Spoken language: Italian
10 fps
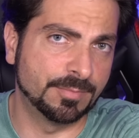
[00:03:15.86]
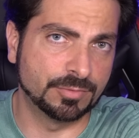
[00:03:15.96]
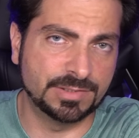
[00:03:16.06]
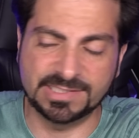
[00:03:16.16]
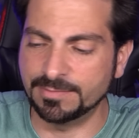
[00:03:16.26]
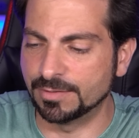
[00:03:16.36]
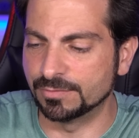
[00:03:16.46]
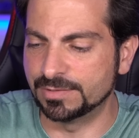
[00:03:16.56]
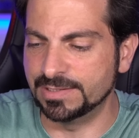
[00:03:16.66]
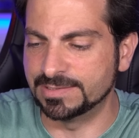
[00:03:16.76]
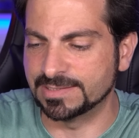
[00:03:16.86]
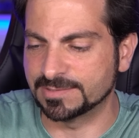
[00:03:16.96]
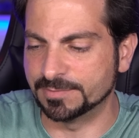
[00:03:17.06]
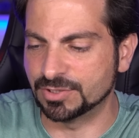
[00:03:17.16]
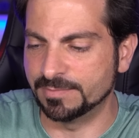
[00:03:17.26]
è una bruttissima notizia
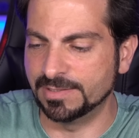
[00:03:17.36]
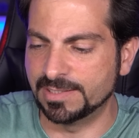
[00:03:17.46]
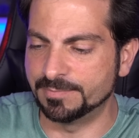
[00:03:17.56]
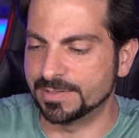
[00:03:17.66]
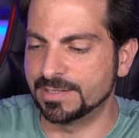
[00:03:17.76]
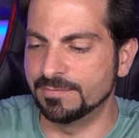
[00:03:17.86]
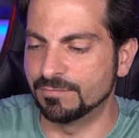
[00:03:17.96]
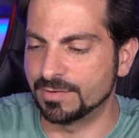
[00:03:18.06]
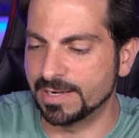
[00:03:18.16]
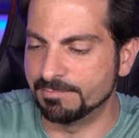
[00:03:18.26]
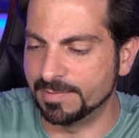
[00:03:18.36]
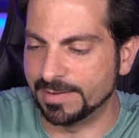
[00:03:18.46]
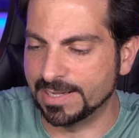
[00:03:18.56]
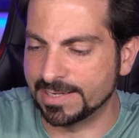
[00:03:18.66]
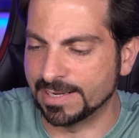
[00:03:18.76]
specialmente per chi vorrebbe
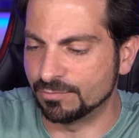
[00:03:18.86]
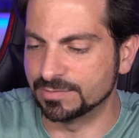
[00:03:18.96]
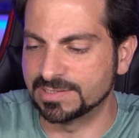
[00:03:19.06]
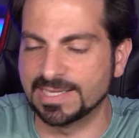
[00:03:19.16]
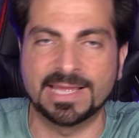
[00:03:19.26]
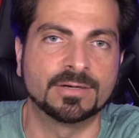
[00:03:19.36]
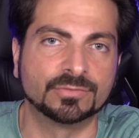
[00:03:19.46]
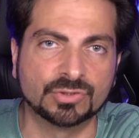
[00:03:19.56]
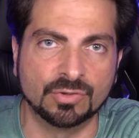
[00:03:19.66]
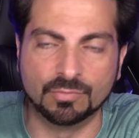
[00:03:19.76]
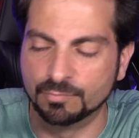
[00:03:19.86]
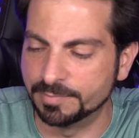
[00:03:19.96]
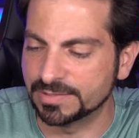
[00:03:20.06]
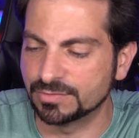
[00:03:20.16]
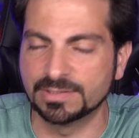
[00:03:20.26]
magari acquistare non so un
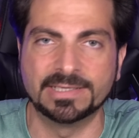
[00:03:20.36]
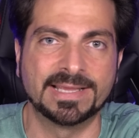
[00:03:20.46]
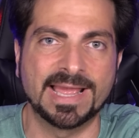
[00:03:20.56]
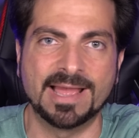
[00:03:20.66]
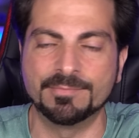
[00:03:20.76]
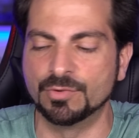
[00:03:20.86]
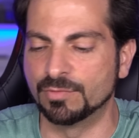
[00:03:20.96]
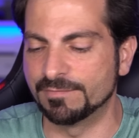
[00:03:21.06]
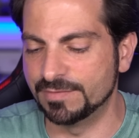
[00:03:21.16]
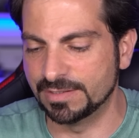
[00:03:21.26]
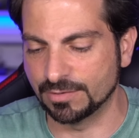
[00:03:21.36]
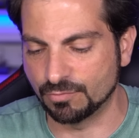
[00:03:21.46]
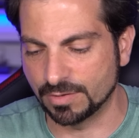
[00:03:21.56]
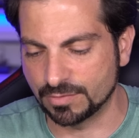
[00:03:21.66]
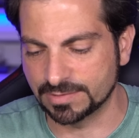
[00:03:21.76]
pezzo di ricambio una vite o
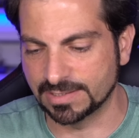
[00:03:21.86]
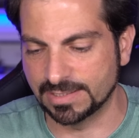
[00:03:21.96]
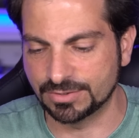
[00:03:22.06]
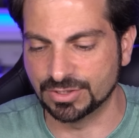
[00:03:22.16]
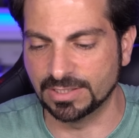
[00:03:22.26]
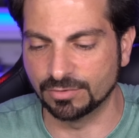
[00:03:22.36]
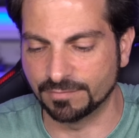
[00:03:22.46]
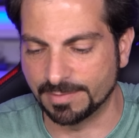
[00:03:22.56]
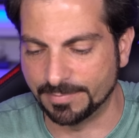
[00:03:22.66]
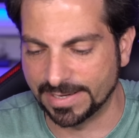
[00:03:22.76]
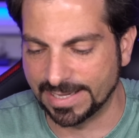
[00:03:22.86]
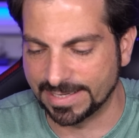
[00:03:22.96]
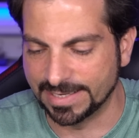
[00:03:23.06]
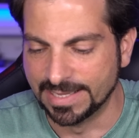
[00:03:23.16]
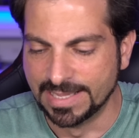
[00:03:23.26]
qualcosa dalla Cina dovrà
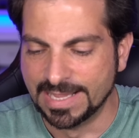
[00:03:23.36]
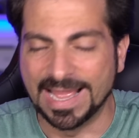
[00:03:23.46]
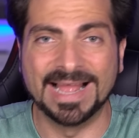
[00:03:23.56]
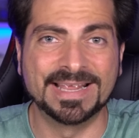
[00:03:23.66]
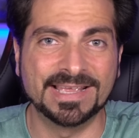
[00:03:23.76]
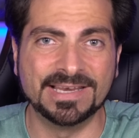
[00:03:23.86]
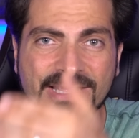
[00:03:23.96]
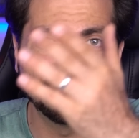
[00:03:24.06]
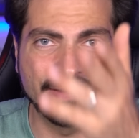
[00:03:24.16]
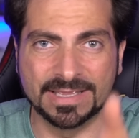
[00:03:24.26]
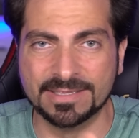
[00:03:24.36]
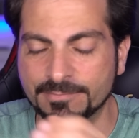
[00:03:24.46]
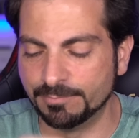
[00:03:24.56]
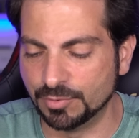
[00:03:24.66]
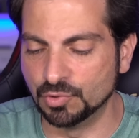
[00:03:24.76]
pagare anche l'IVA
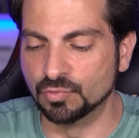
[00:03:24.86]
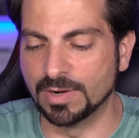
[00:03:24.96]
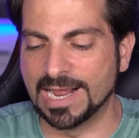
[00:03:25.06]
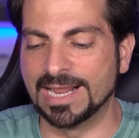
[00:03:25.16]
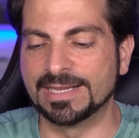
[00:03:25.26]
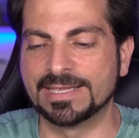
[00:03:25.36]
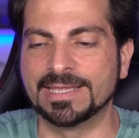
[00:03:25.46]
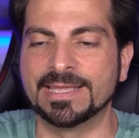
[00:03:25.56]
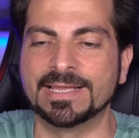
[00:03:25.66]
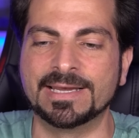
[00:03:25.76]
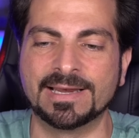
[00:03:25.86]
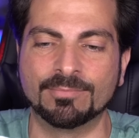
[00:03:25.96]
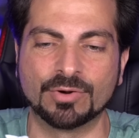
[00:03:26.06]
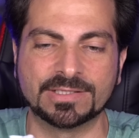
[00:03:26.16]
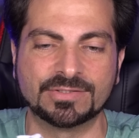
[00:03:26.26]
in più anche
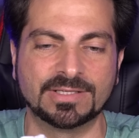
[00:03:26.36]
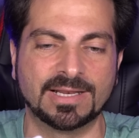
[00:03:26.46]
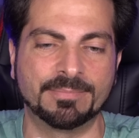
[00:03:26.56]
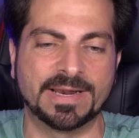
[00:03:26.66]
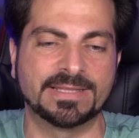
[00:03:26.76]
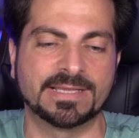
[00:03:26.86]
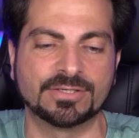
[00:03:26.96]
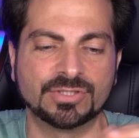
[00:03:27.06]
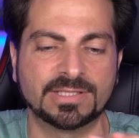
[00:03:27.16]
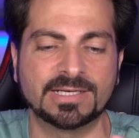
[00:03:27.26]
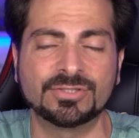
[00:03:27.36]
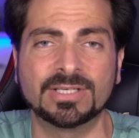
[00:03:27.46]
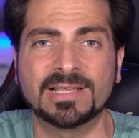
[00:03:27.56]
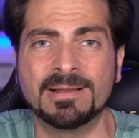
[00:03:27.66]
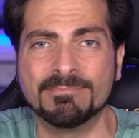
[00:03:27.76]
l'elaborazione della pratica eccetera
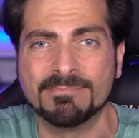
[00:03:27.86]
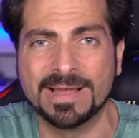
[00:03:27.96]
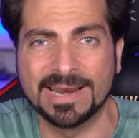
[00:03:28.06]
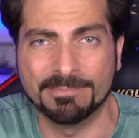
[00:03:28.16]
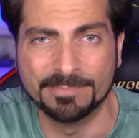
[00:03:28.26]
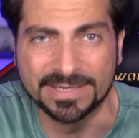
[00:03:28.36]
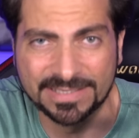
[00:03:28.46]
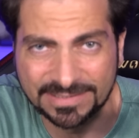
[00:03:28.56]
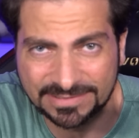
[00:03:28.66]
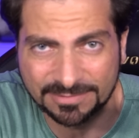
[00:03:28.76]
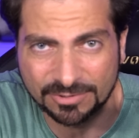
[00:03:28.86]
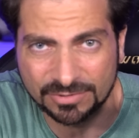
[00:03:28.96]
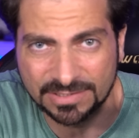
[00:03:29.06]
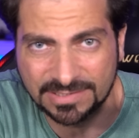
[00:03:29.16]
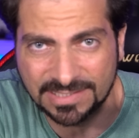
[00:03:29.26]
eccetera ma la bellissima
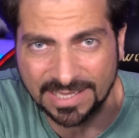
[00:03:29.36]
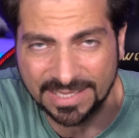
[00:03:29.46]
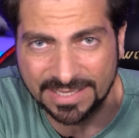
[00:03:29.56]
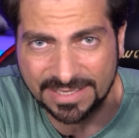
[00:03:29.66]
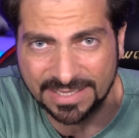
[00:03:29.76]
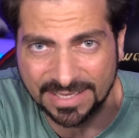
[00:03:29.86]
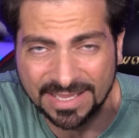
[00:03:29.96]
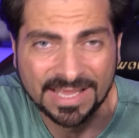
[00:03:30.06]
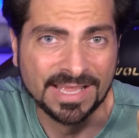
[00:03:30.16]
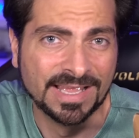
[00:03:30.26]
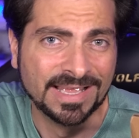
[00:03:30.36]
notizia è che